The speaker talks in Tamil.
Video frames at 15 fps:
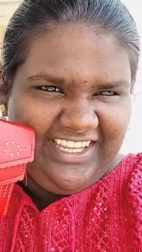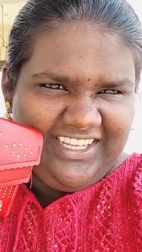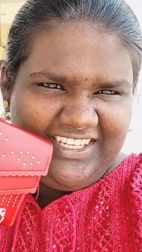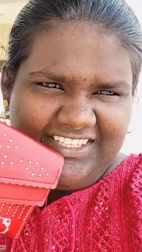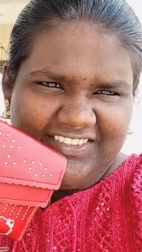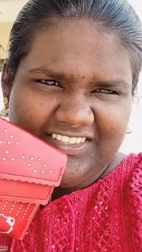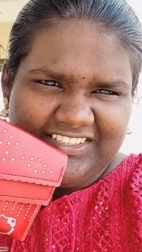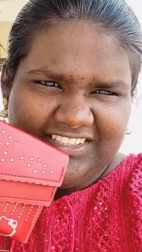இது
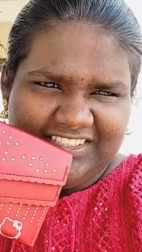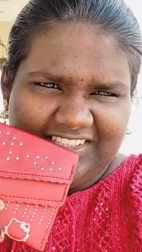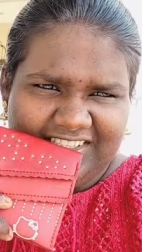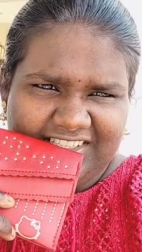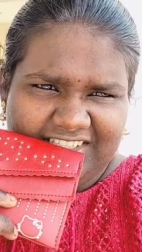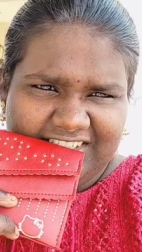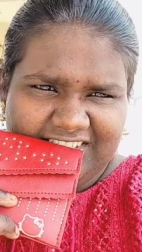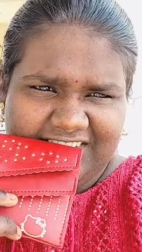வந்து
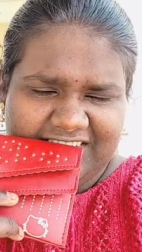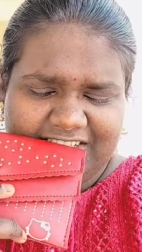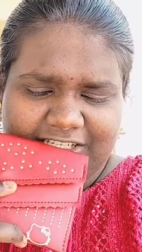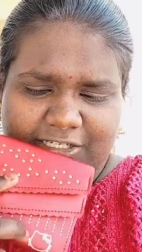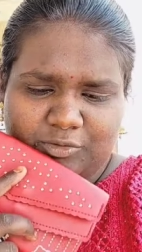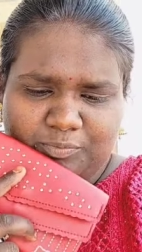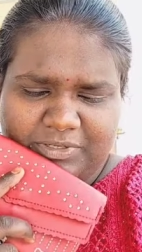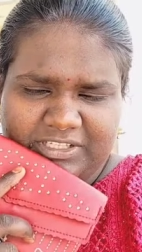சிக்ஸ்டி
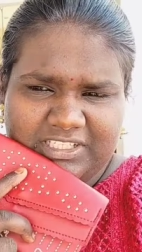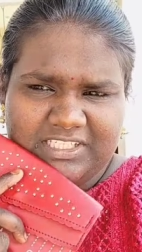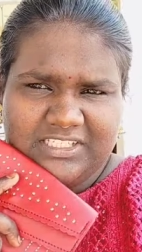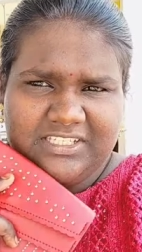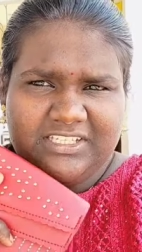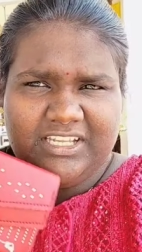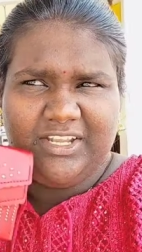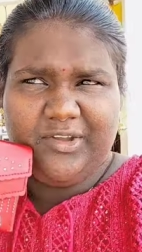ருபீஸ்
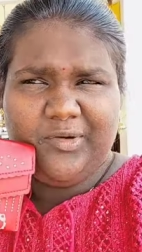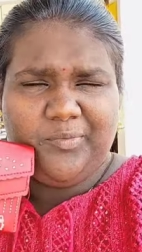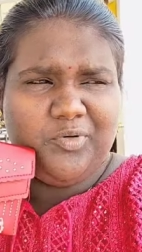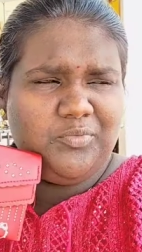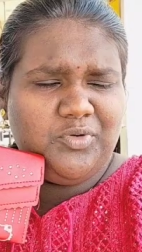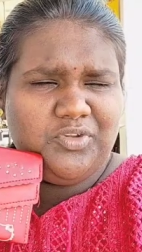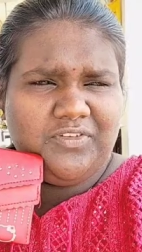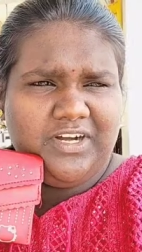எங்கேயோ
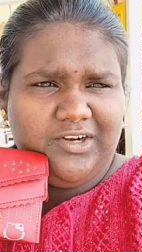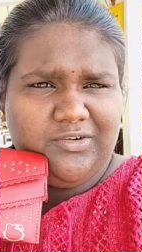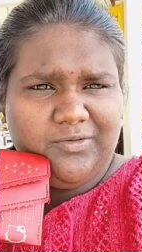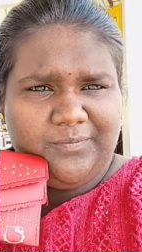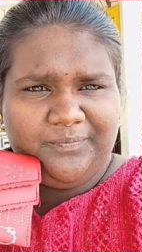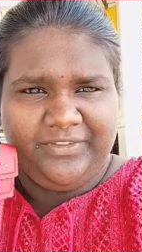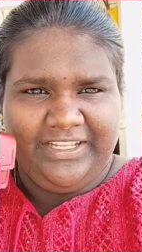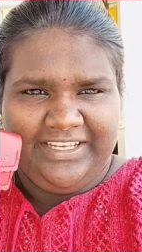போகும்போது வாங்கினோம்
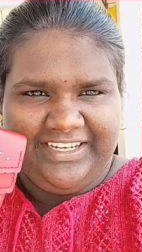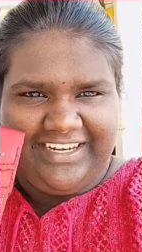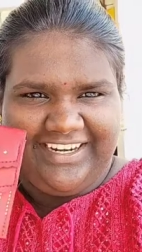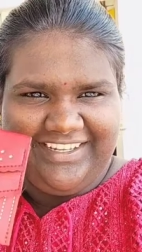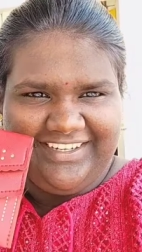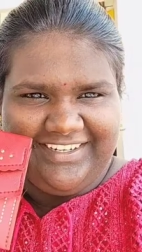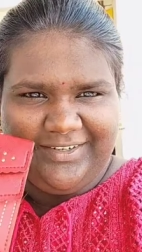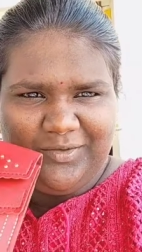
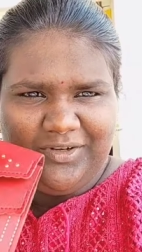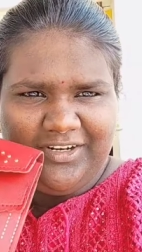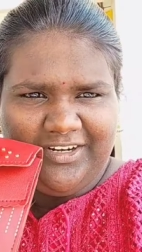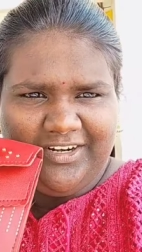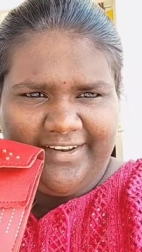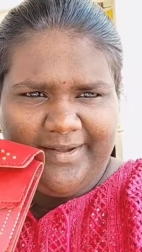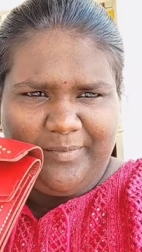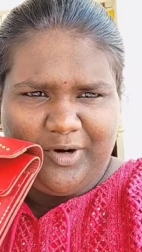நல்லாயிருக்கு உள்ளே
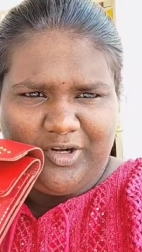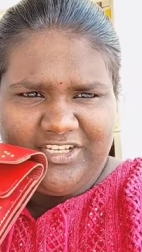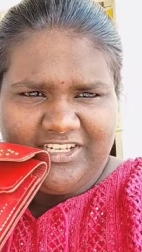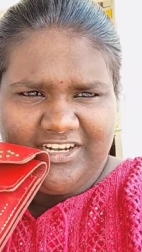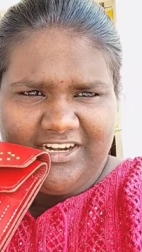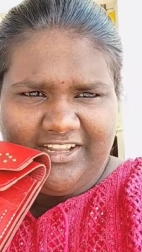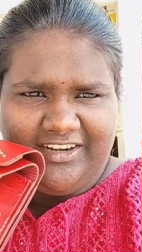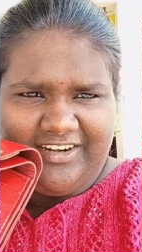நிறையா பார்ட்டிஷன்
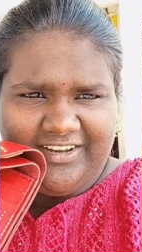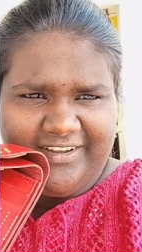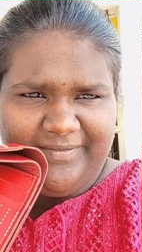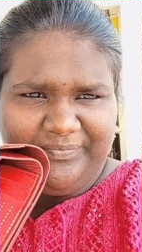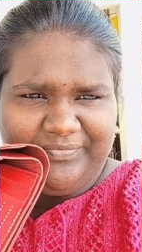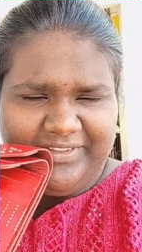நல்லா இருக்குது